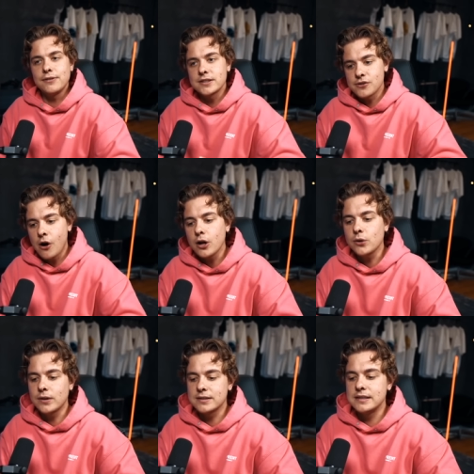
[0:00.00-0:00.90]
finde es in
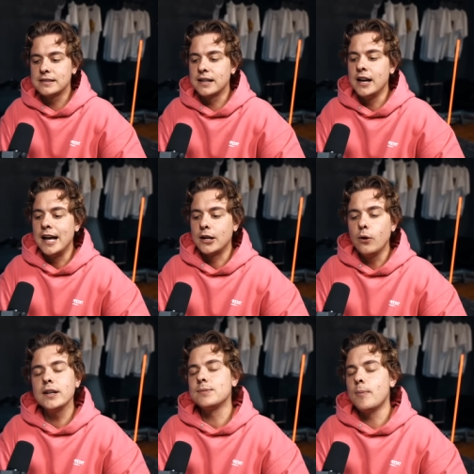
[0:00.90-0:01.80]
Ordnung, dass diese
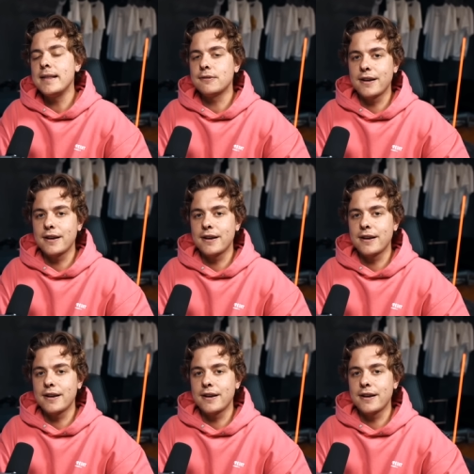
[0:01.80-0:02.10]
glücklichen Momente